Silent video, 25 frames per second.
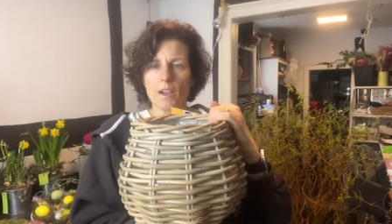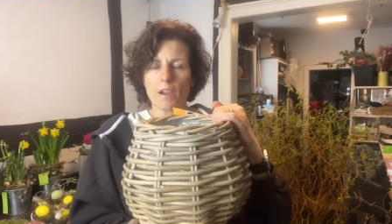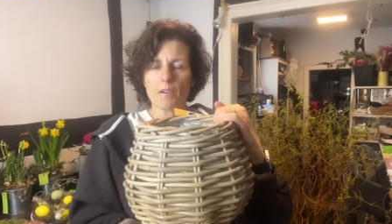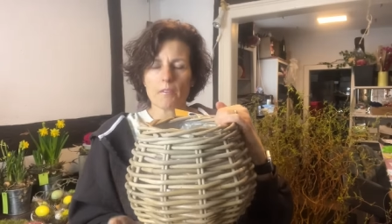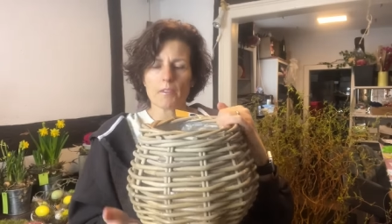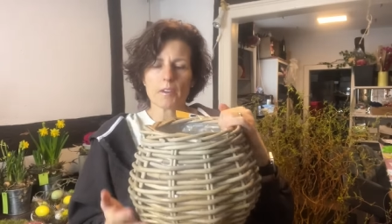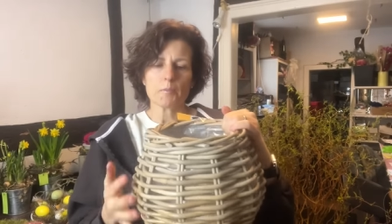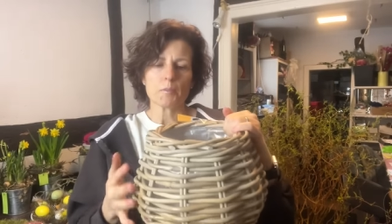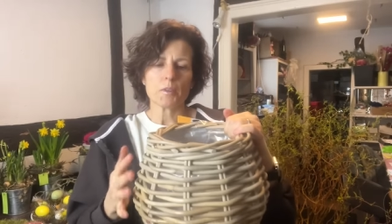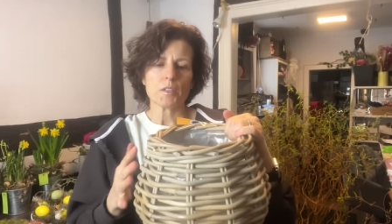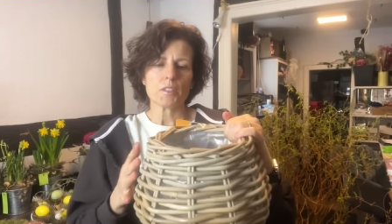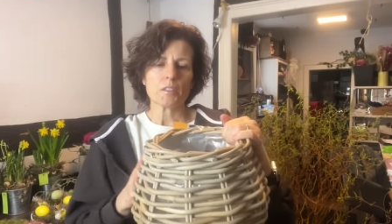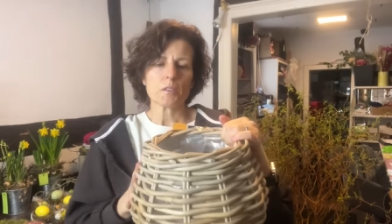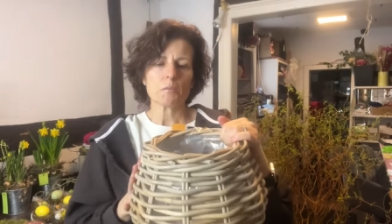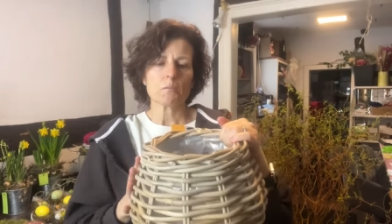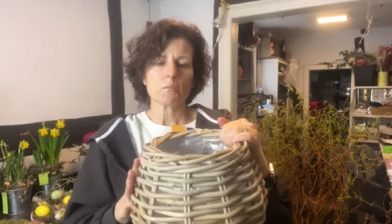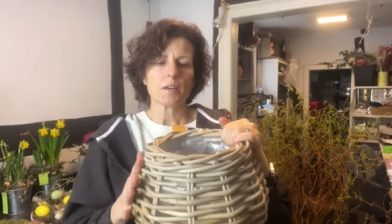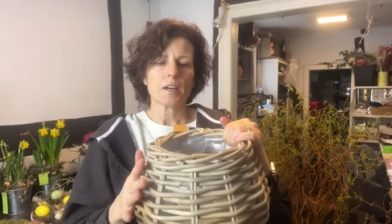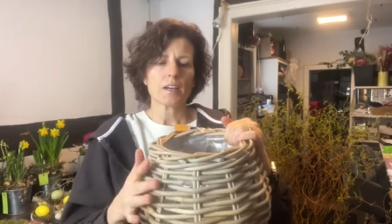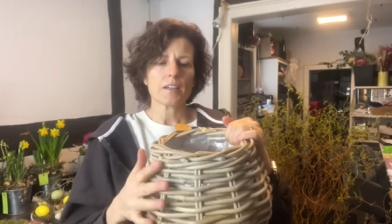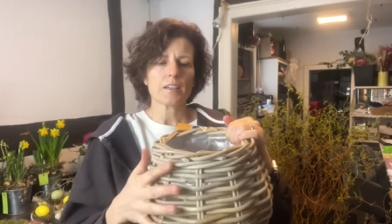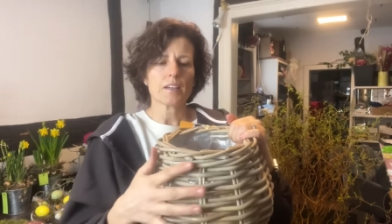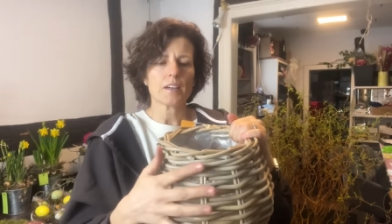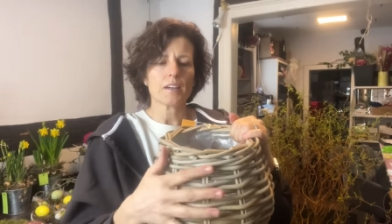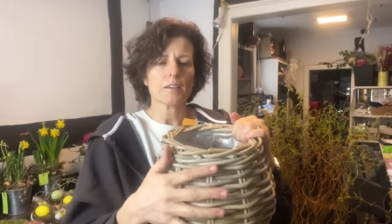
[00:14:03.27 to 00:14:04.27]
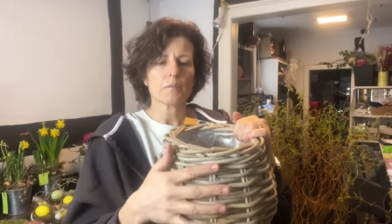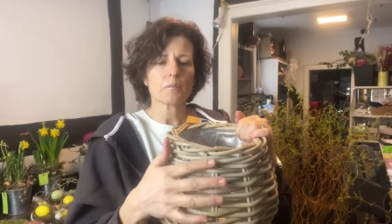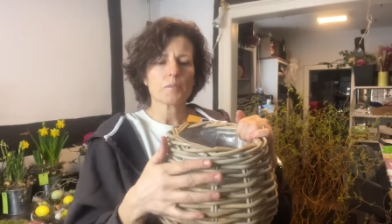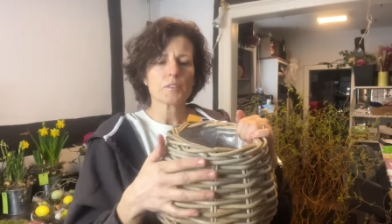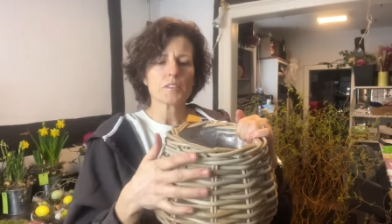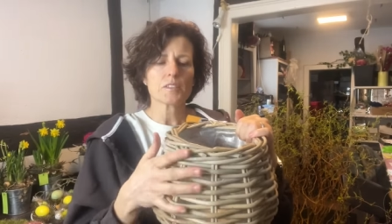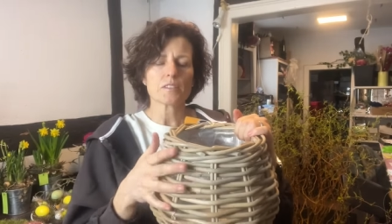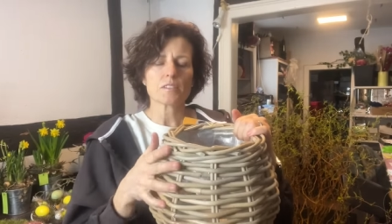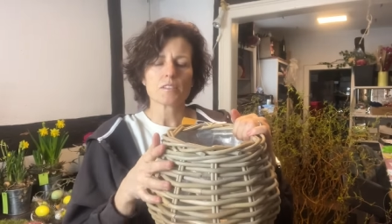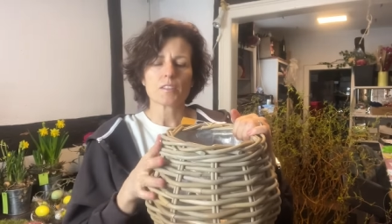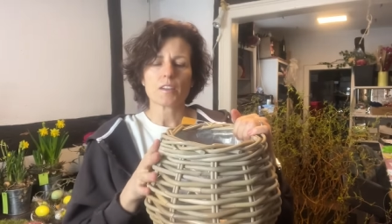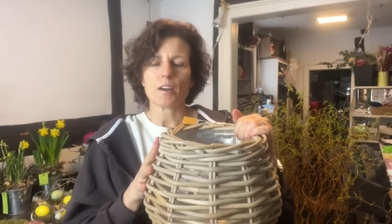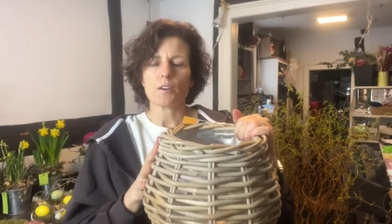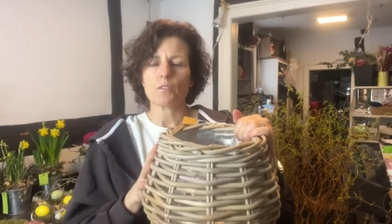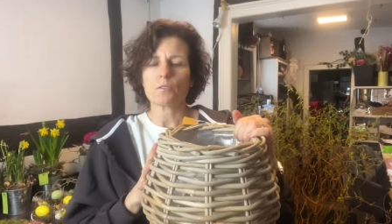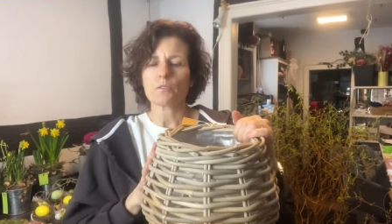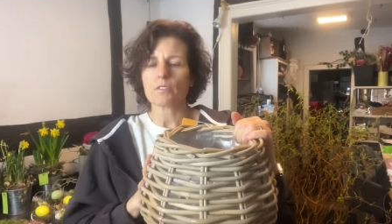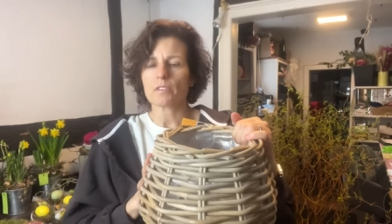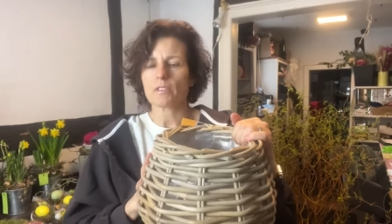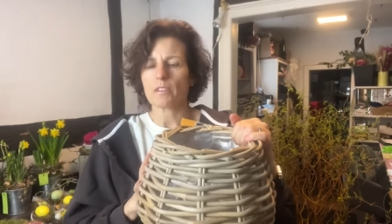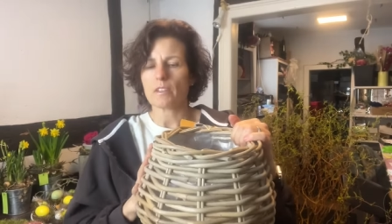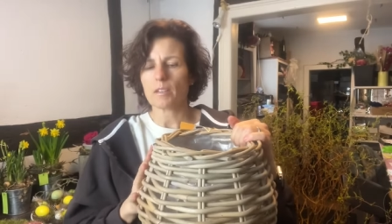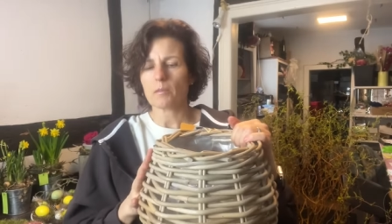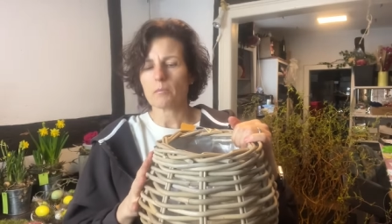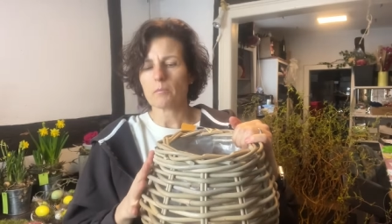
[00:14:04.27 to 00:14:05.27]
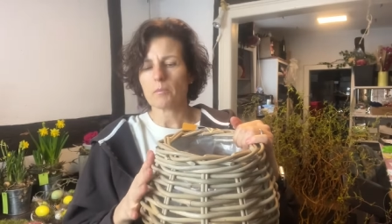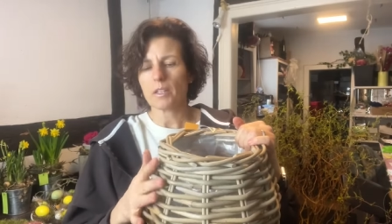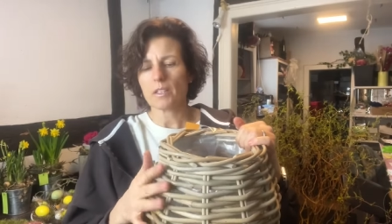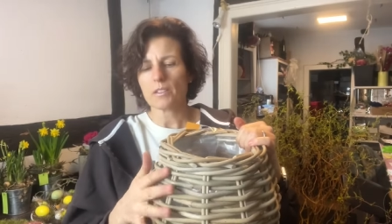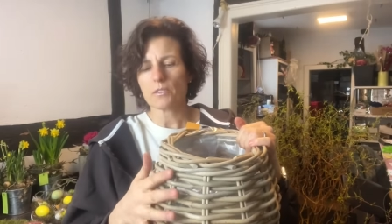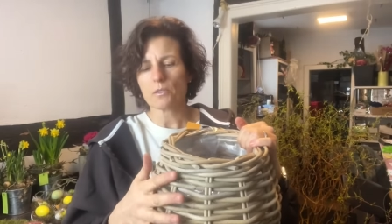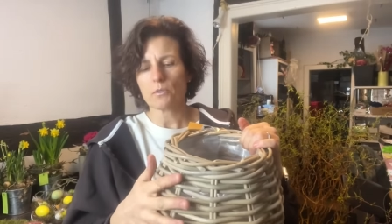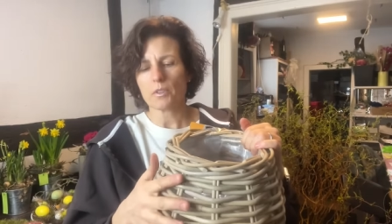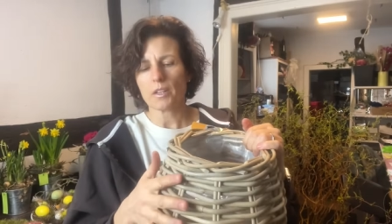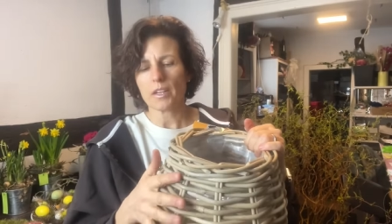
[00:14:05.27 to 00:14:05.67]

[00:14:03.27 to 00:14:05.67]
wenn man die ein paar Jahre, bisschen draußen hat, mal so